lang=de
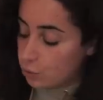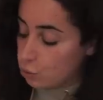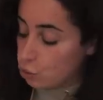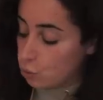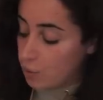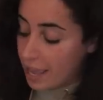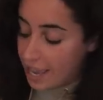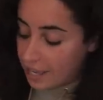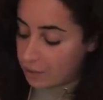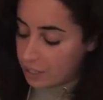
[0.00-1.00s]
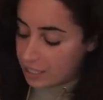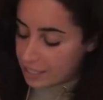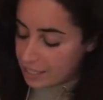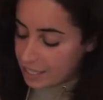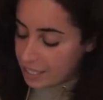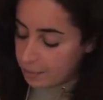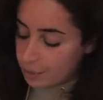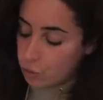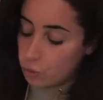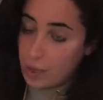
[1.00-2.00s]
zu Jouer und ich liebe
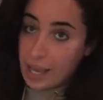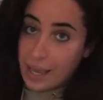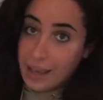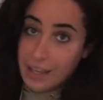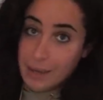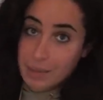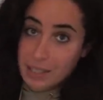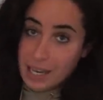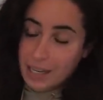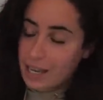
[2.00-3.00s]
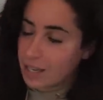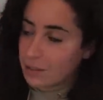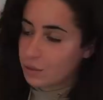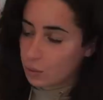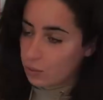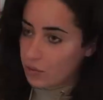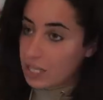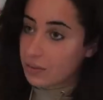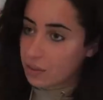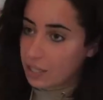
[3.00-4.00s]
Jouer. Ich habe eine Zeit lang so
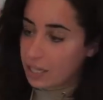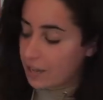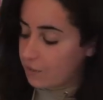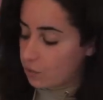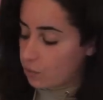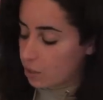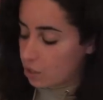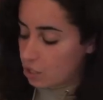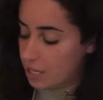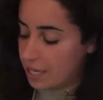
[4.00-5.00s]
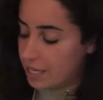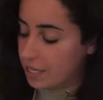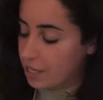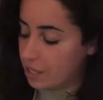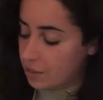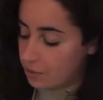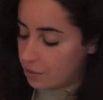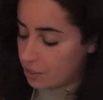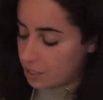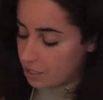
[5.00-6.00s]
viel von denen einfach vorgestellt.
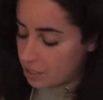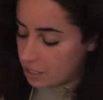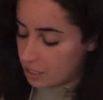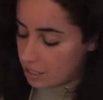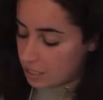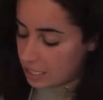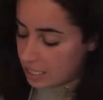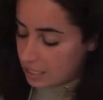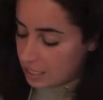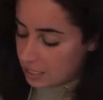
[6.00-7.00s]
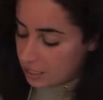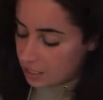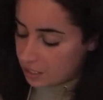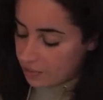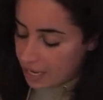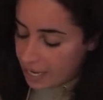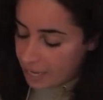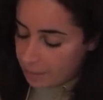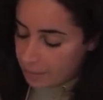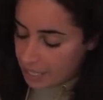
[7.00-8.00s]
Und das hier sind
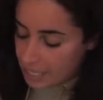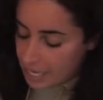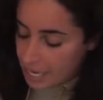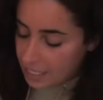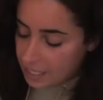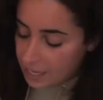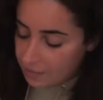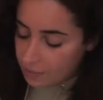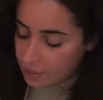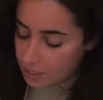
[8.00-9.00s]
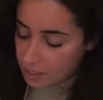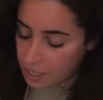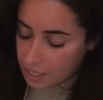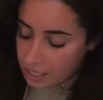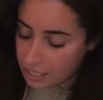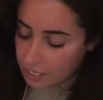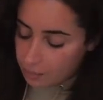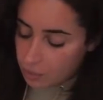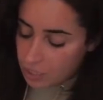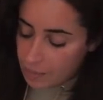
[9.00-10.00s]
zwei Paletten davon. Ich
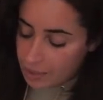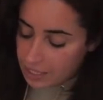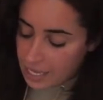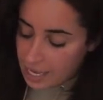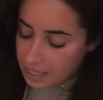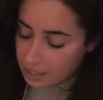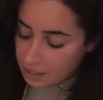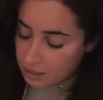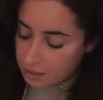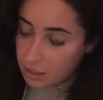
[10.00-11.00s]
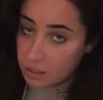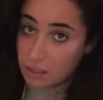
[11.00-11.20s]
muss aber sagen,